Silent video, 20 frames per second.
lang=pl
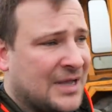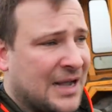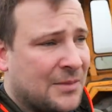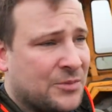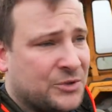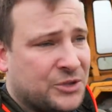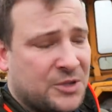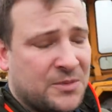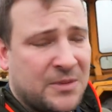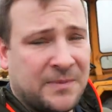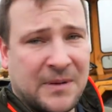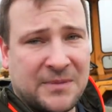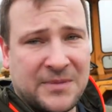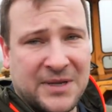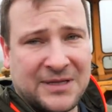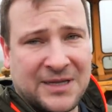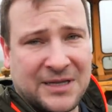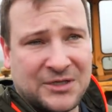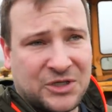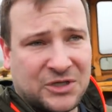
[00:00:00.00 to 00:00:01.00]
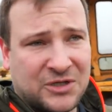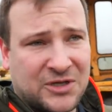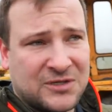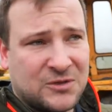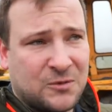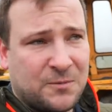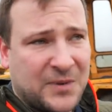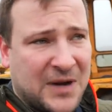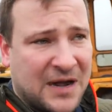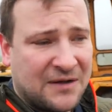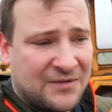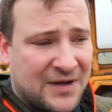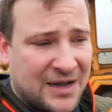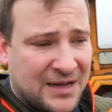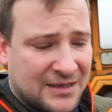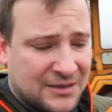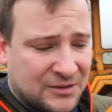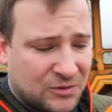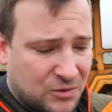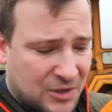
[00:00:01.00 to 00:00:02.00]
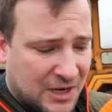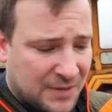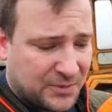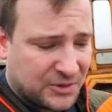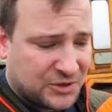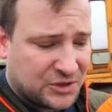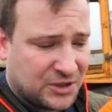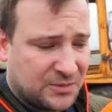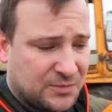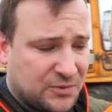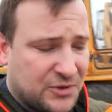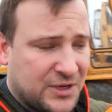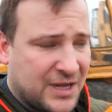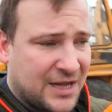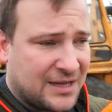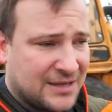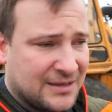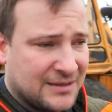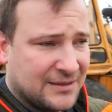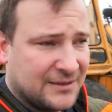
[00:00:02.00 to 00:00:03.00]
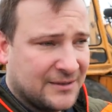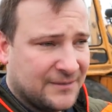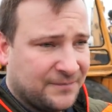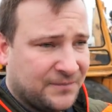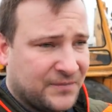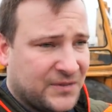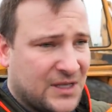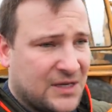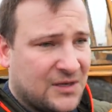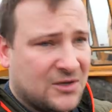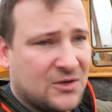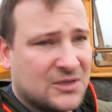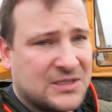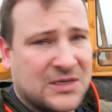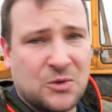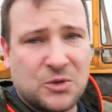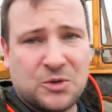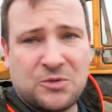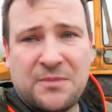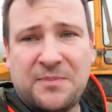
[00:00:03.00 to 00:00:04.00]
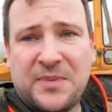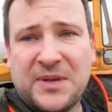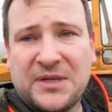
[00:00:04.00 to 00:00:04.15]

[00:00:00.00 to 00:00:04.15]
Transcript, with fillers: a musimy pamiętać, że to jest uprawa, która potrzebuje tylko załóżmy